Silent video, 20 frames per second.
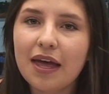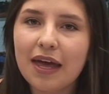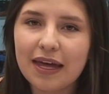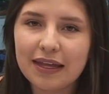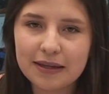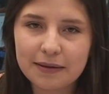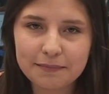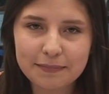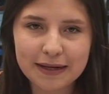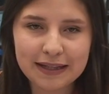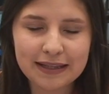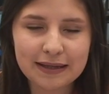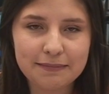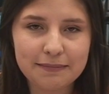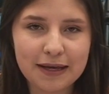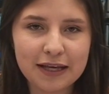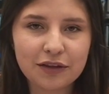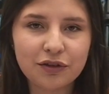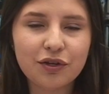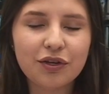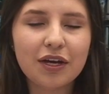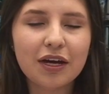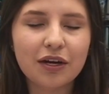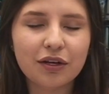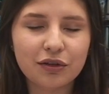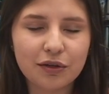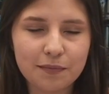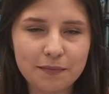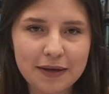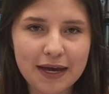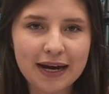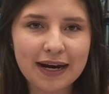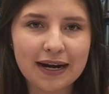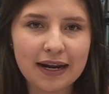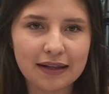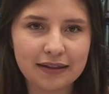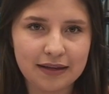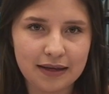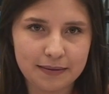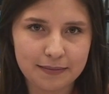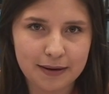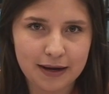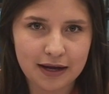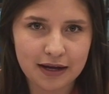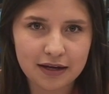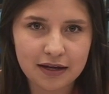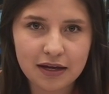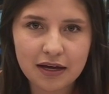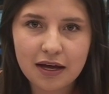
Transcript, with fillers: en emprendimiento y economía creativa.